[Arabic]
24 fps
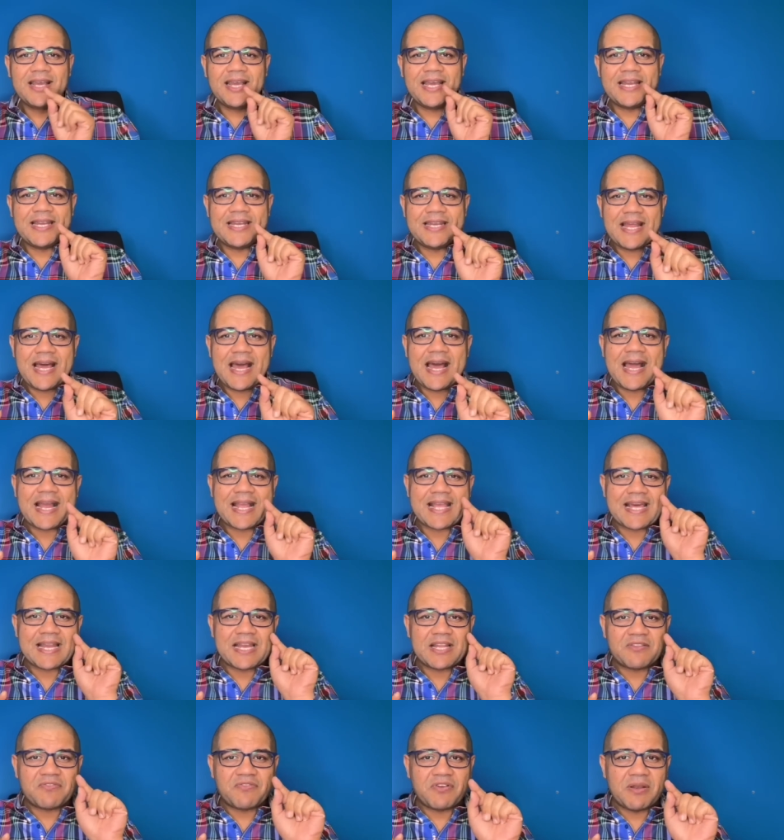انها
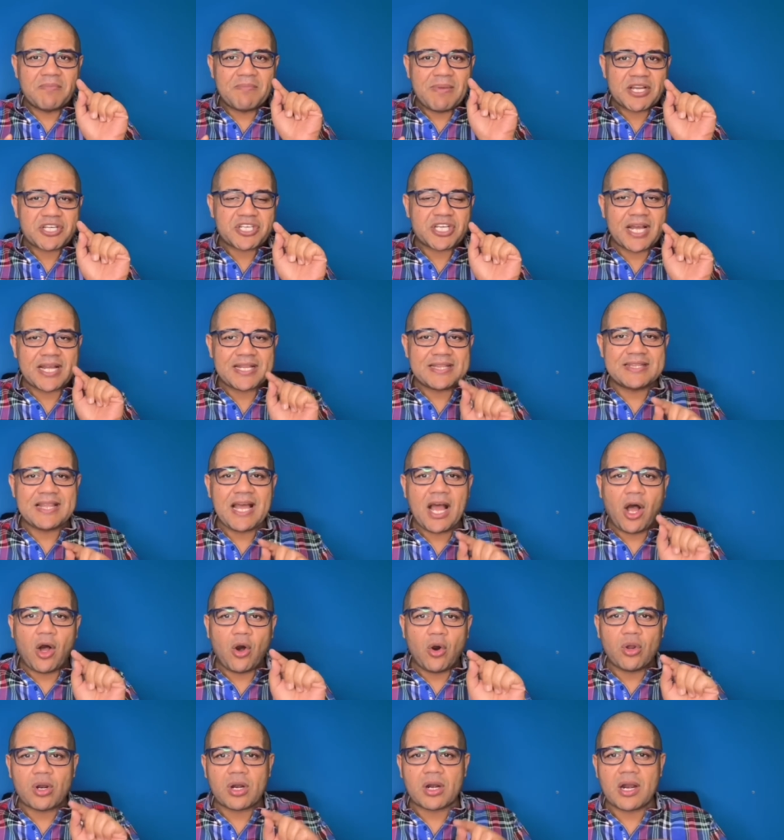كانت في المشهد ده
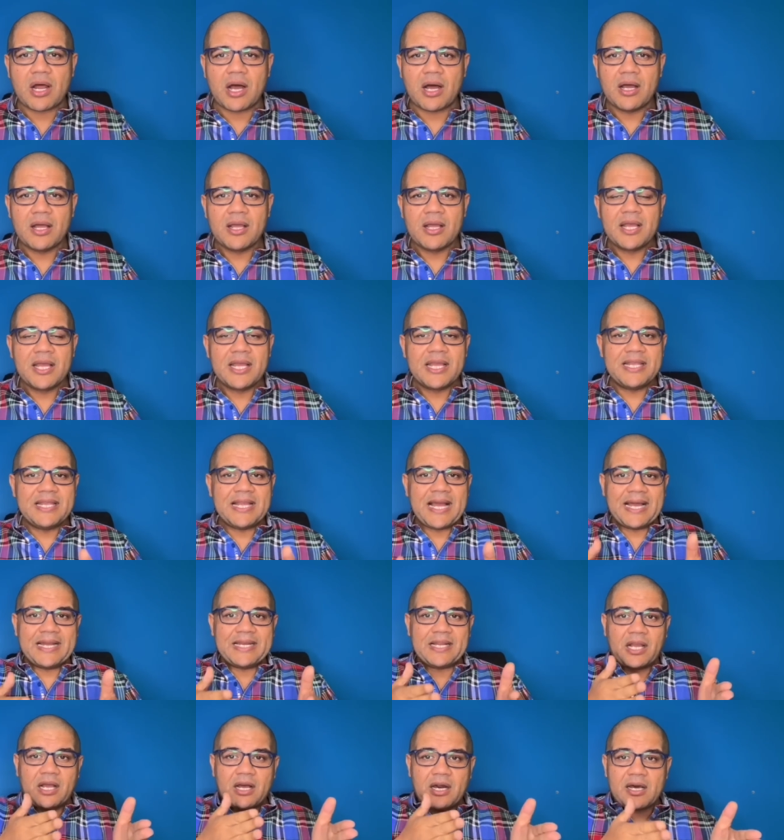حره
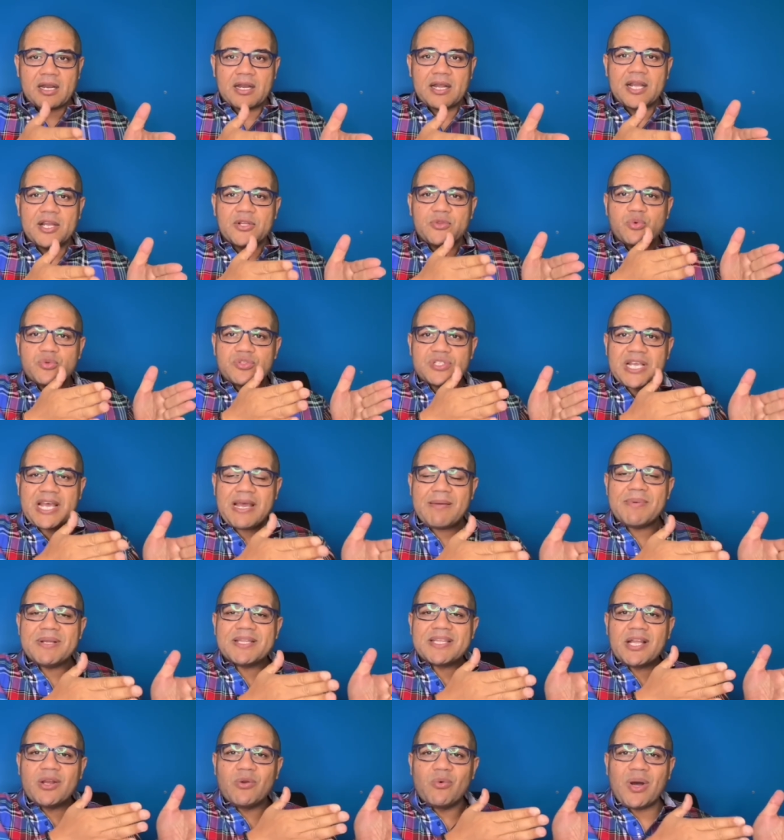يعني خرجت
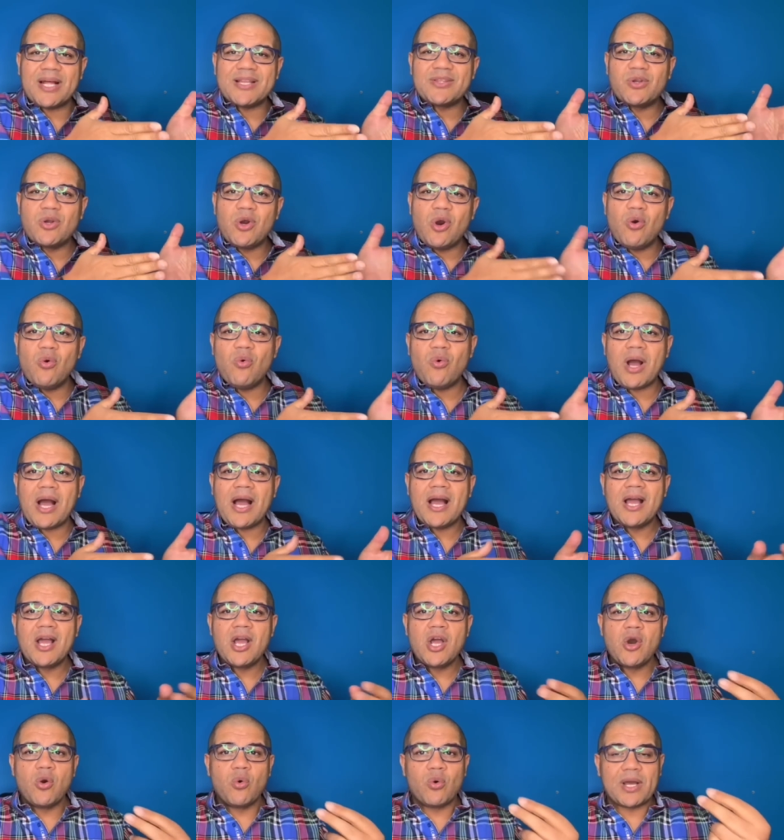وسابت الواد جوه